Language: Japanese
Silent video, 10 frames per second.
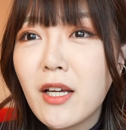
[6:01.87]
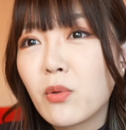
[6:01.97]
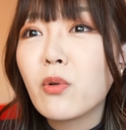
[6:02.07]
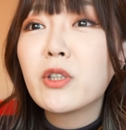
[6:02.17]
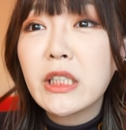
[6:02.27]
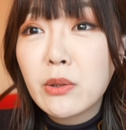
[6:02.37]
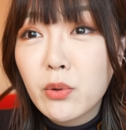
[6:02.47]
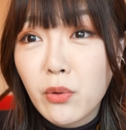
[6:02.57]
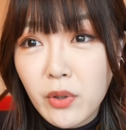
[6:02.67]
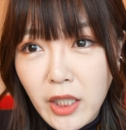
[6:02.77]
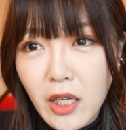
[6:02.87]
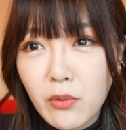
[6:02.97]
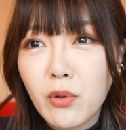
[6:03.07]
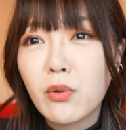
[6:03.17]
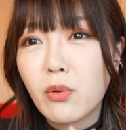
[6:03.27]
このお仕事系
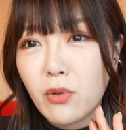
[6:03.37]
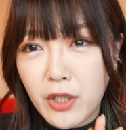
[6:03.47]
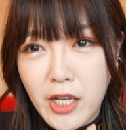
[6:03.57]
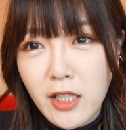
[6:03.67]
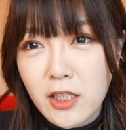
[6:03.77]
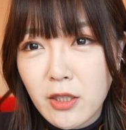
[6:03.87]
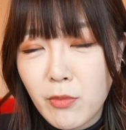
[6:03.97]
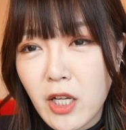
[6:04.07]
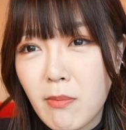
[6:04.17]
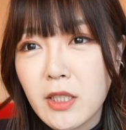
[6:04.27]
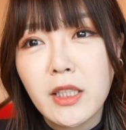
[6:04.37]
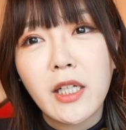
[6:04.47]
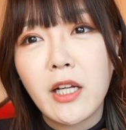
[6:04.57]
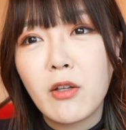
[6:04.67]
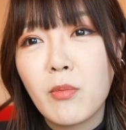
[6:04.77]
というところに入れさせてもらいました
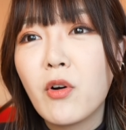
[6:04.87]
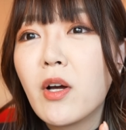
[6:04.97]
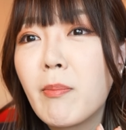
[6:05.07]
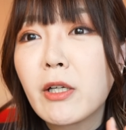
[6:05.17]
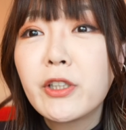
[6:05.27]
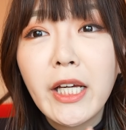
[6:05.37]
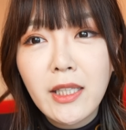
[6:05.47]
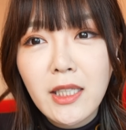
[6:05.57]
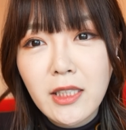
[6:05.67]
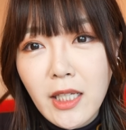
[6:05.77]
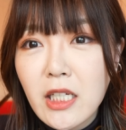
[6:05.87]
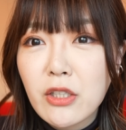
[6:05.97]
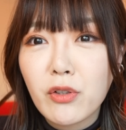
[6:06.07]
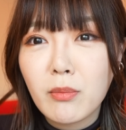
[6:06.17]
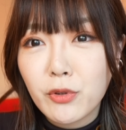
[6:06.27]
けれども、まあ、クターじゃない
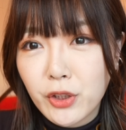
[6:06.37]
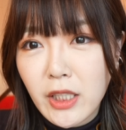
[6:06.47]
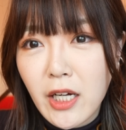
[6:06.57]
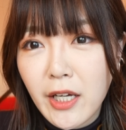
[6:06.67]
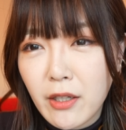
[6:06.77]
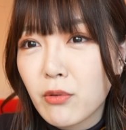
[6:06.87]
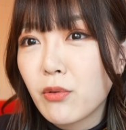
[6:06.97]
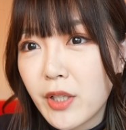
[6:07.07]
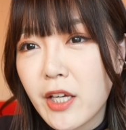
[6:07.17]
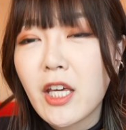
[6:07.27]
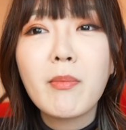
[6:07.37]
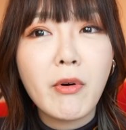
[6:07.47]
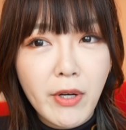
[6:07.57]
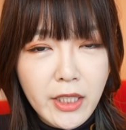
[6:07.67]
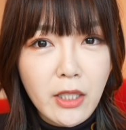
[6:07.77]
人でも使えるので、
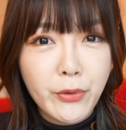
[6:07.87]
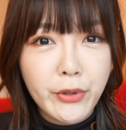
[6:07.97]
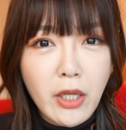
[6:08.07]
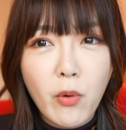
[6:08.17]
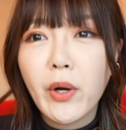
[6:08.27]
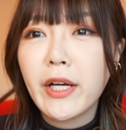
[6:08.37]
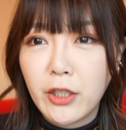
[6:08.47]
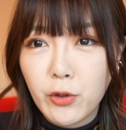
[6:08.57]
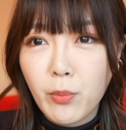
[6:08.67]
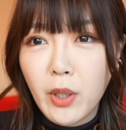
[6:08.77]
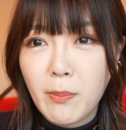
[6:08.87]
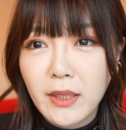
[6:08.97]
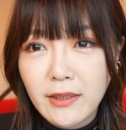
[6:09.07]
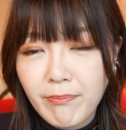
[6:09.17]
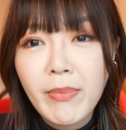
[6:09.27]
キャンバは入れといた方がいいと思いま
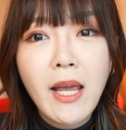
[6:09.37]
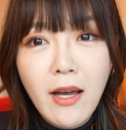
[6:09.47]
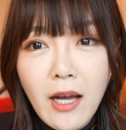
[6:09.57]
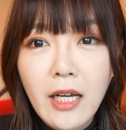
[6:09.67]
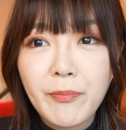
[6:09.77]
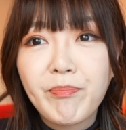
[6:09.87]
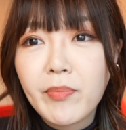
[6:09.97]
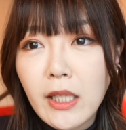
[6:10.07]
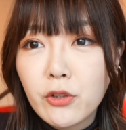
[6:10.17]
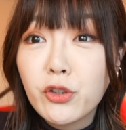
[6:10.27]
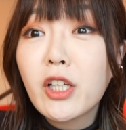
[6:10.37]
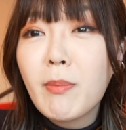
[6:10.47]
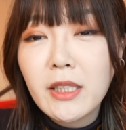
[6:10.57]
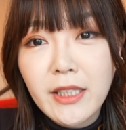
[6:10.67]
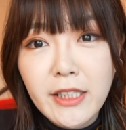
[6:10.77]
す。はい。続き
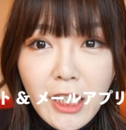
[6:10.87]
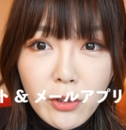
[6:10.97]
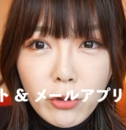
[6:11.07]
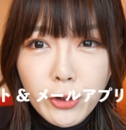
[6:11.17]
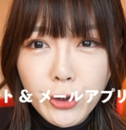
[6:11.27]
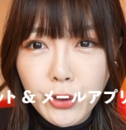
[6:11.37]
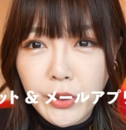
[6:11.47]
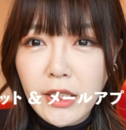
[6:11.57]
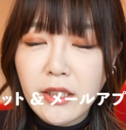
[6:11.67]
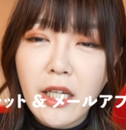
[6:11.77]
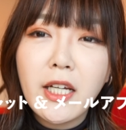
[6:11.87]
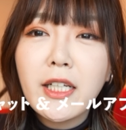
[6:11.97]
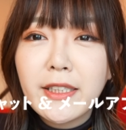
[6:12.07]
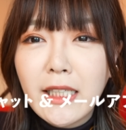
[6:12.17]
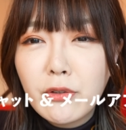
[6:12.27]
まして、チャットツールですね。
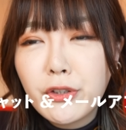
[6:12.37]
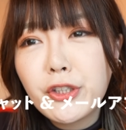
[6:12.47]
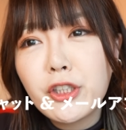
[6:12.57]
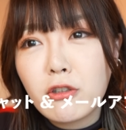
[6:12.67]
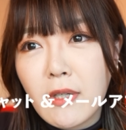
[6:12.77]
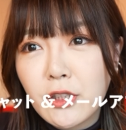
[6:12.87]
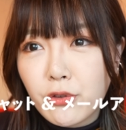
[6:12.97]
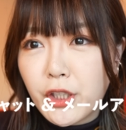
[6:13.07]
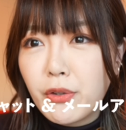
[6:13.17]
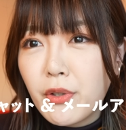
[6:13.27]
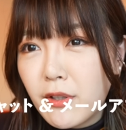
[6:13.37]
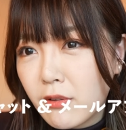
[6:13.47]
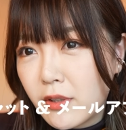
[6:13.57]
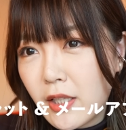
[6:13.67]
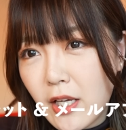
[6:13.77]
チャットツールはちょっと人に
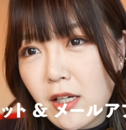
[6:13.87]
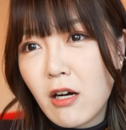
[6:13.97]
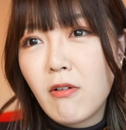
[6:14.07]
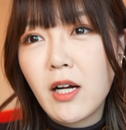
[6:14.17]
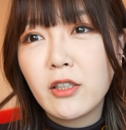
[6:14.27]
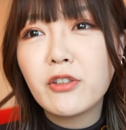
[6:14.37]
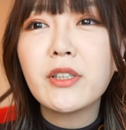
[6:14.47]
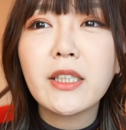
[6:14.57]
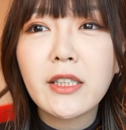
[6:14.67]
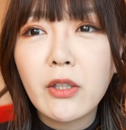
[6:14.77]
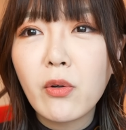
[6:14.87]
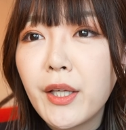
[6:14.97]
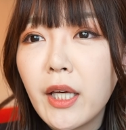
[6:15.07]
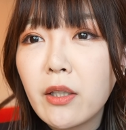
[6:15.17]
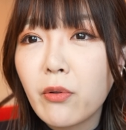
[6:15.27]
よってね、変わるんですけど、
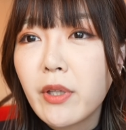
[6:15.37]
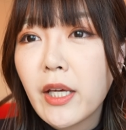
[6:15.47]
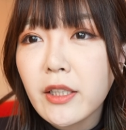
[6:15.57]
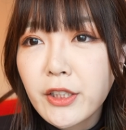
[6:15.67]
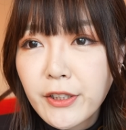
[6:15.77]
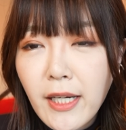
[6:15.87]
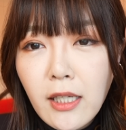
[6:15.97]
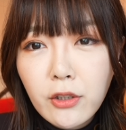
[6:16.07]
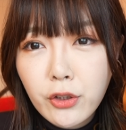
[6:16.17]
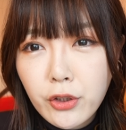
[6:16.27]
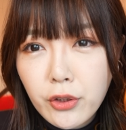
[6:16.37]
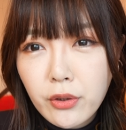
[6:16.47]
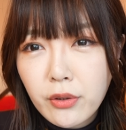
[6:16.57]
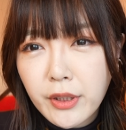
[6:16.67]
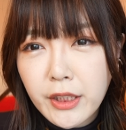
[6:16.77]
えっ、ー、とね、
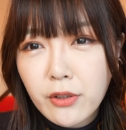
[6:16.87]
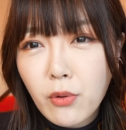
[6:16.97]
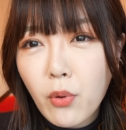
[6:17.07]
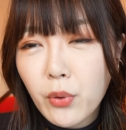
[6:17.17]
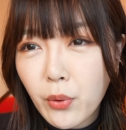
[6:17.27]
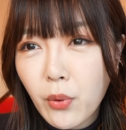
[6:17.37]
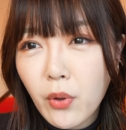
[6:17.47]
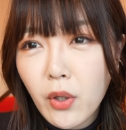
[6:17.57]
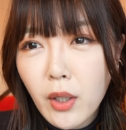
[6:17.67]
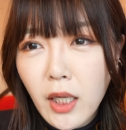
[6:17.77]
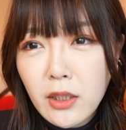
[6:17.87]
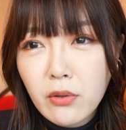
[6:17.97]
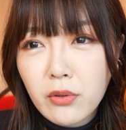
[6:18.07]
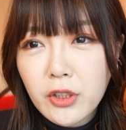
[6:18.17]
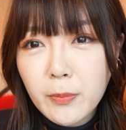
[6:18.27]
スラック、ディスコード、あ
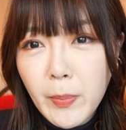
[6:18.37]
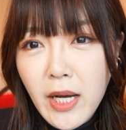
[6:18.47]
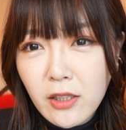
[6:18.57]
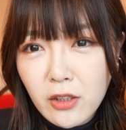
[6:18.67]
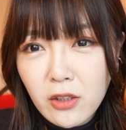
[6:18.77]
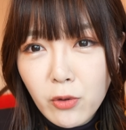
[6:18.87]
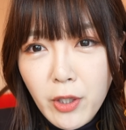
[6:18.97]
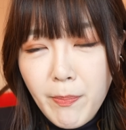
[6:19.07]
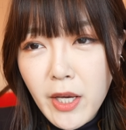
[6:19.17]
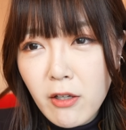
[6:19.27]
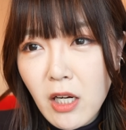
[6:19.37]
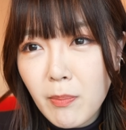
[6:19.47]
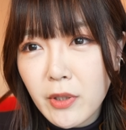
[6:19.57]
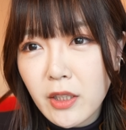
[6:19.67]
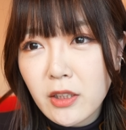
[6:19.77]
と、スパーク。これ
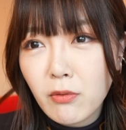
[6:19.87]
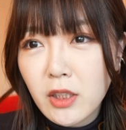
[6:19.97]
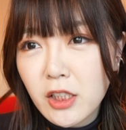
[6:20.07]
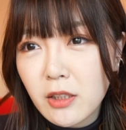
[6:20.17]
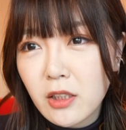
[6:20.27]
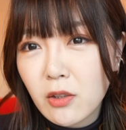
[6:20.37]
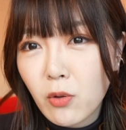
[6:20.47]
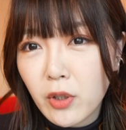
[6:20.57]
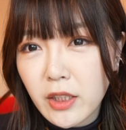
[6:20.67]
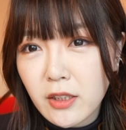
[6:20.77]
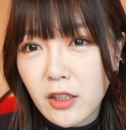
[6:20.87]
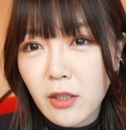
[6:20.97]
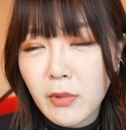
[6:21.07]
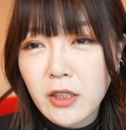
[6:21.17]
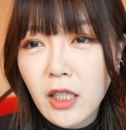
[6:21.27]
メールアプリですね。私、これ使っ
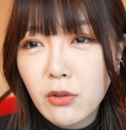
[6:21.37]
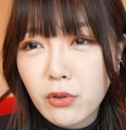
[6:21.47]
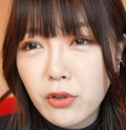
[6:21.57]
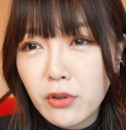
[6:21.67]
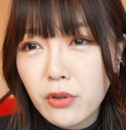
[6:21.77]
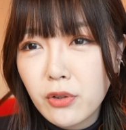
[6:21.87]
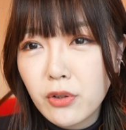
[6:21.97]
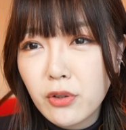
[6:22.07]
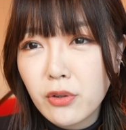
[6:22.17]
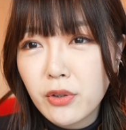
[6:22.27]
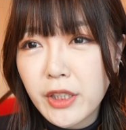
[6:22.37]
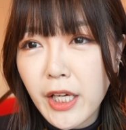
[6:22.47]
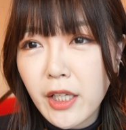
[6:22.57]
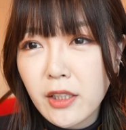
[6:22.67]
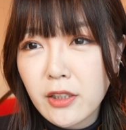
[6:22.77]
てます。あと、Google
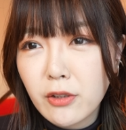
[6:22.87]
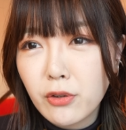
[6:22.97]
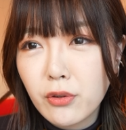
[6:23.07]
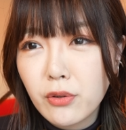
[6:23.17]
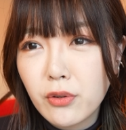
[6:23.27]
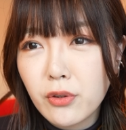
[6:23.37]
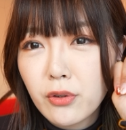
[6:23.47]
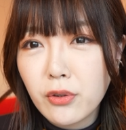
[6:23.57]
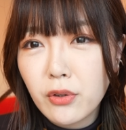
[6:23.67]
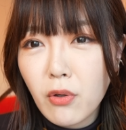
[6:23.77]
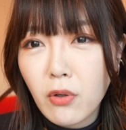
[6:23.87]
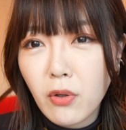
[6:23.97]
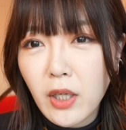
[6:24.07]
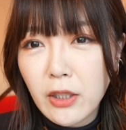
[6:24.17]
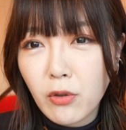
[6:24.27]
系ですね。Google
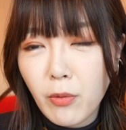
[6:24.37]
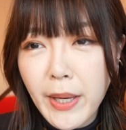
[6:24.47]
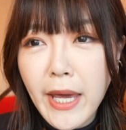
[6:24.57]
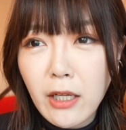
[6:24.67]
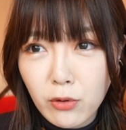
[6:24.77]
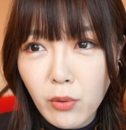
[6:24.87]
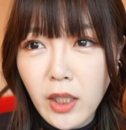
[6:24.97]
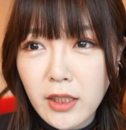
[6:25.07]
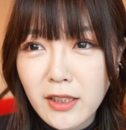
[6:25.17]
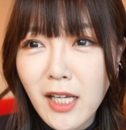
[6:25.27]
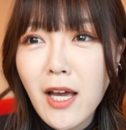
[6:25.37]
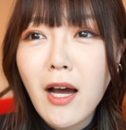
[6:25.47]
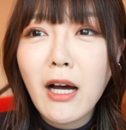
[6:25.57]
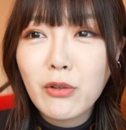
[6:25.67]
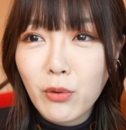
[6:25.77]
のあのメールとかですね。
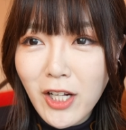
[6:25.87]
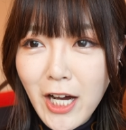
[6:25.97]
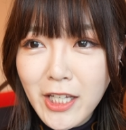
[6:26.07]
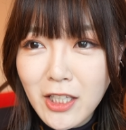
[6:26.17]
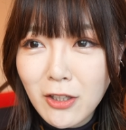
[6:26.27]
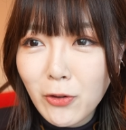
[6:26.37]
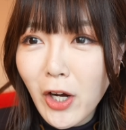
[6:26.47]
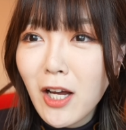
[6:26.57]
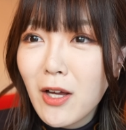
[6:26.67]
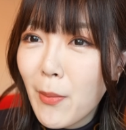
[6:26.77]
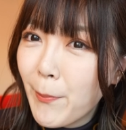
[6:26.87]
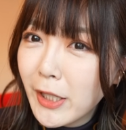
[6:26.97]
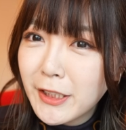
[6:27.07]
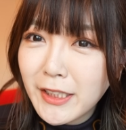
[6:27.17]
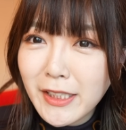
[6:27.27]
あと、LINE とか、
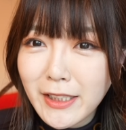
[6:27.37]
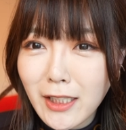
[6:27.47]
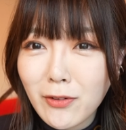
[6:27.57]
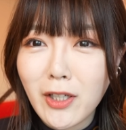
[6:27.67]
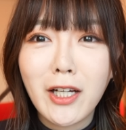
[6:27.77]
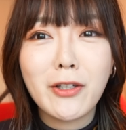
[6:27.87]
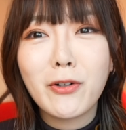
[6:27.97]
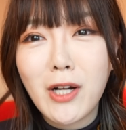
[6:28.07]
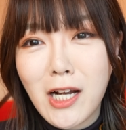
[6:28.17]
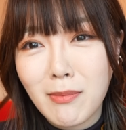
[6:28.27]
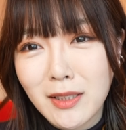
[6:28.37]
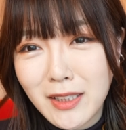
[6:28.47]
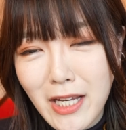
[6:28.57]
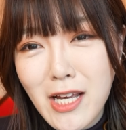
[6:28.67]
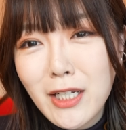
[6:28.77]
メッセンジャーとか、いろいろあります
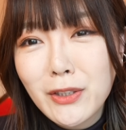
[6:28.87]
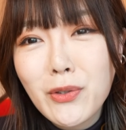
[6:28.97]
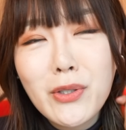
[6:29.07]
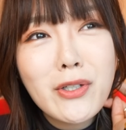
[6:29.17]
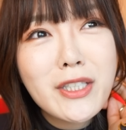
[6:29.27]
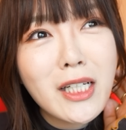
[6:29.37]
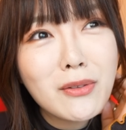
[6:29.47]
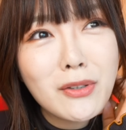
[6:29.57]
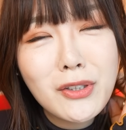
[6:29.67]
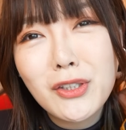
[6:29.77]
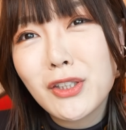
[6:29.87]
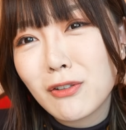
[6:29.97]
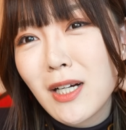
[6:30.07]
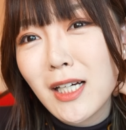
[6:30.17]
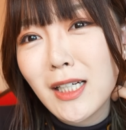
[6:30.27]
ね。そういう
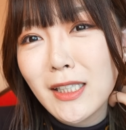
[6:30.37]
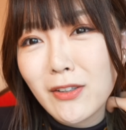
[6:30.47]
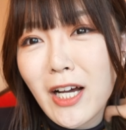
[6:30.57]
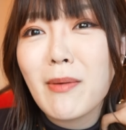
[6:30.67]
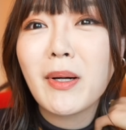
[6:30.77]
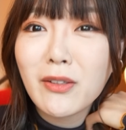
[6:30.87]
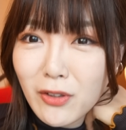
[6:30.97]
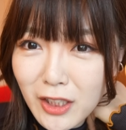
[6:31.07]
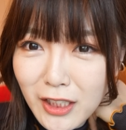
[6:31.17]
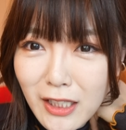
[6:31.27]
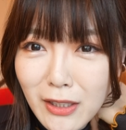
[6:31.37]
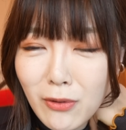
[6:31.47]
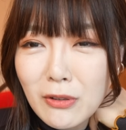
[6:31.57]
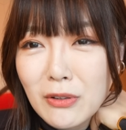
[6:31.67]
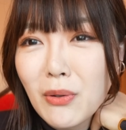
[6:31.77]
チャットツールは、あの、iPad に入れて
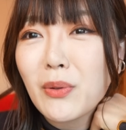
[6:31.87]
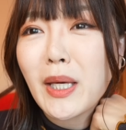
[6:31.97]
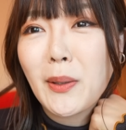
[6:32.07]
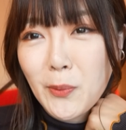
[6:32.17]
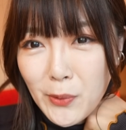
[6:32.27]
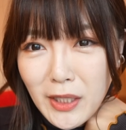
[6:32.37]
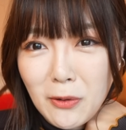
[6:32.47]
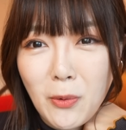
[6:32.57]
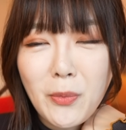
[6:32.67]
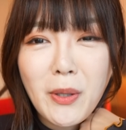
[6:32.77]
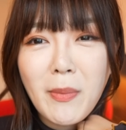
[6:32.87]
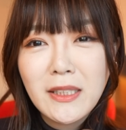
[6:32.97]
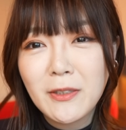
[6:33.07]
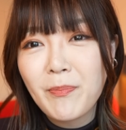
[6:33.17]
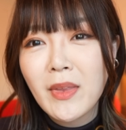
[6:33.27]
おくと結構いいと思います。